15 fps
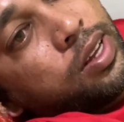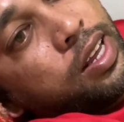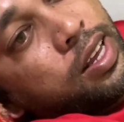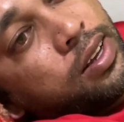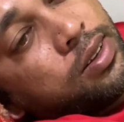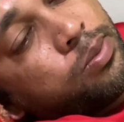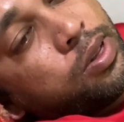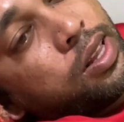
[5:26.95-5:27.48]

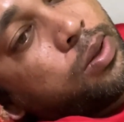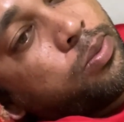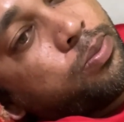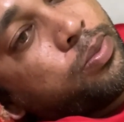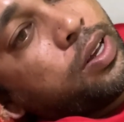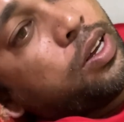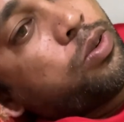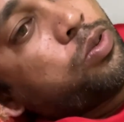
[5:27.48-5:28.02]
एक मतलब
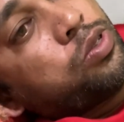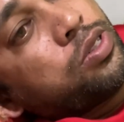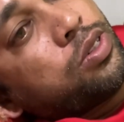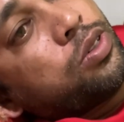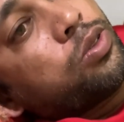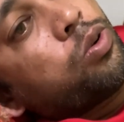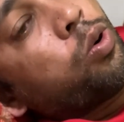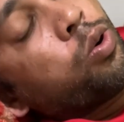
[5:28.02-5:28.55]
मैं कुछ
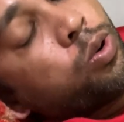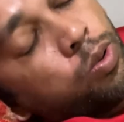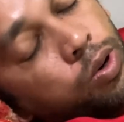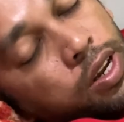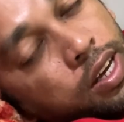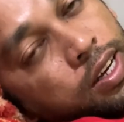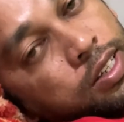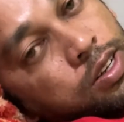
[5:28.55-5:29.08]
और को
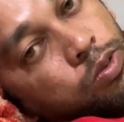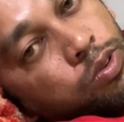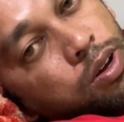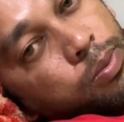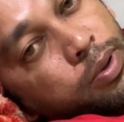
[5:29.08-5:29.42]
लेके जाऊंगा